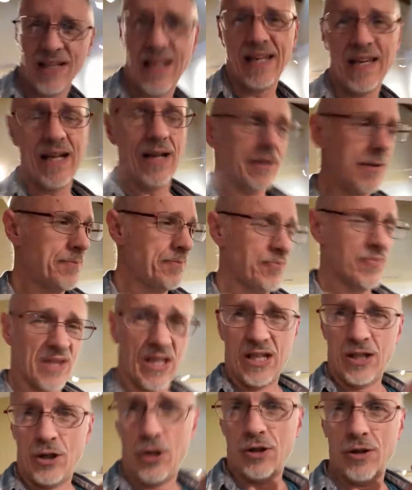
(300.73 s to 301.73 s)
il y a
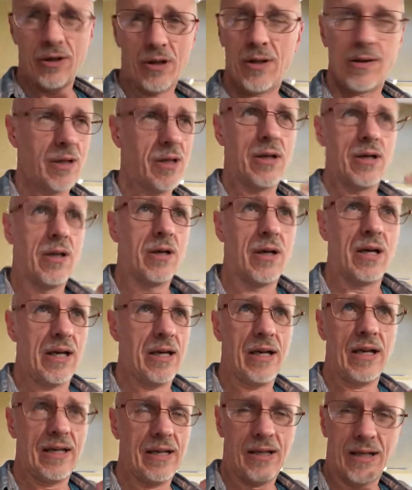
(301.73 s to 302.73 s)
une,
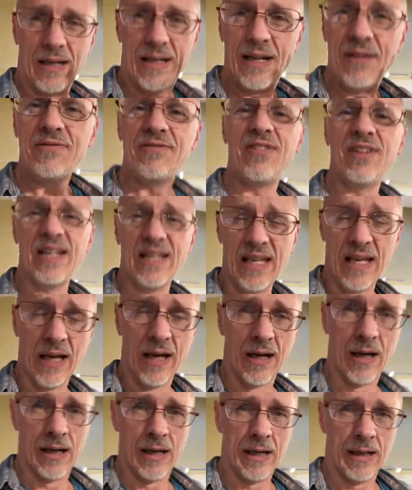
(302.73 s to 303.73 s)
un infini,
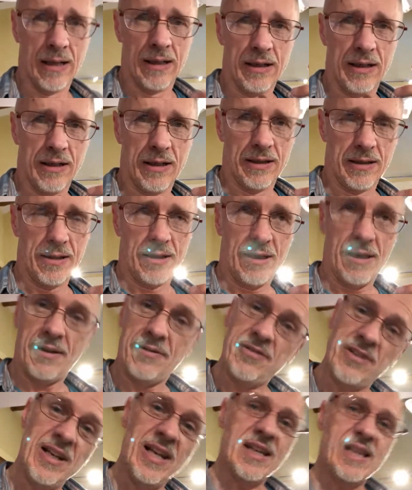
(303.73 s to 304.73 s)
un
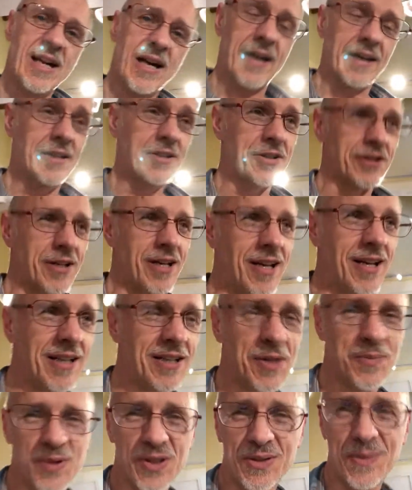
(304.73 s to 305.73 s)
infini carré de,
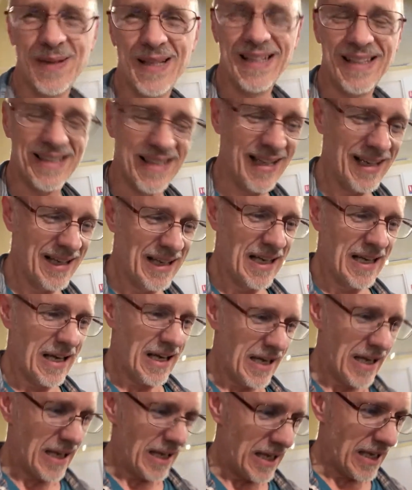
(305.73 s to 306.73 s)
possibilités.
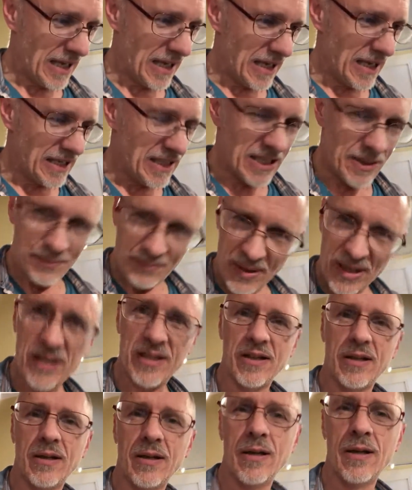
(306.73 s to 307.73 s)
Il n'y a pas
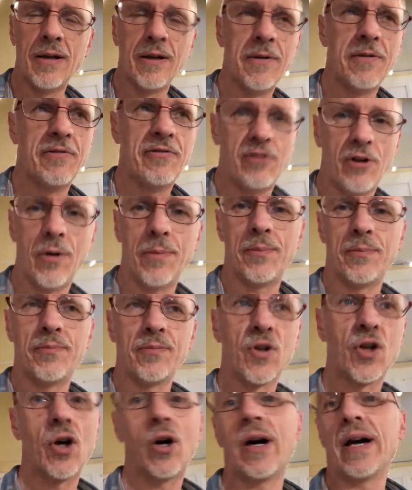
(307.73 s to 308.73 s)
de forme
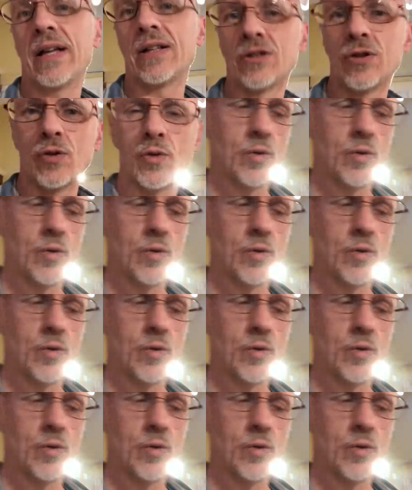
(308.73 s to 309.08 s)
correcte